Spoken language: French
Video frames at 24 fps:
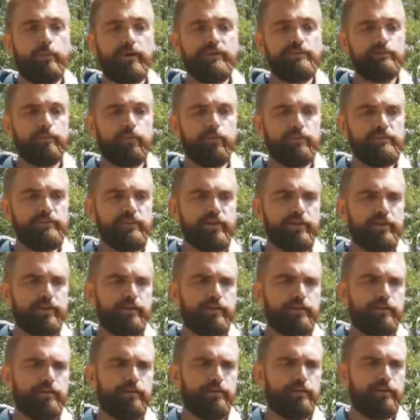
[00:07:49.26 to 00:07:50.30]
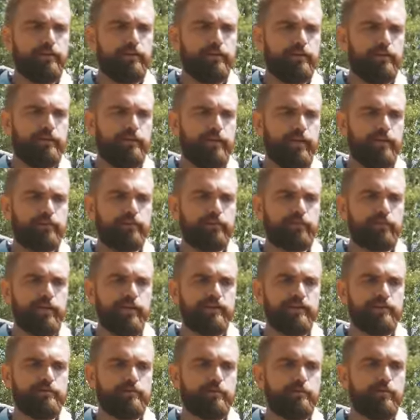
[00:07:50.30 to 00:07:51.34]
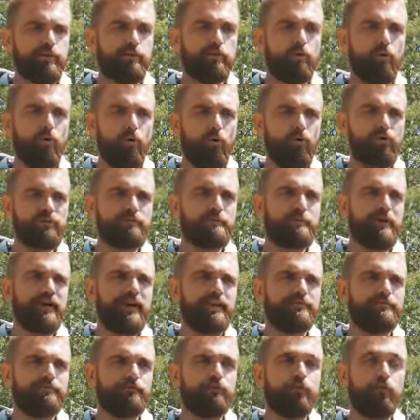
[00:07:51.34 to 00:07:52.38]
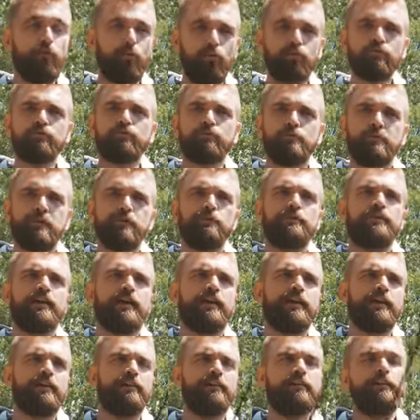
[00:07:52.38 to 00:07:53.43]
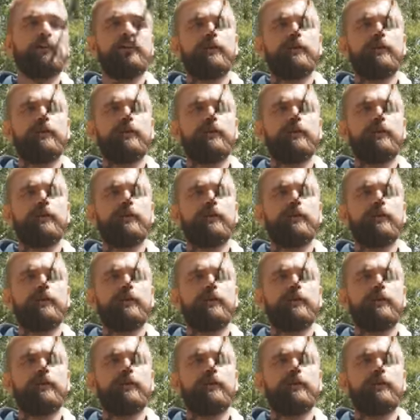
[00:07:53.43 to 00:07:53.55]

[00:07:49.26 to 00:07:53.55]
bah, ils ont retiré euh, la queue de shad et ils ont mis une grosse palette, une grosse willow derrière.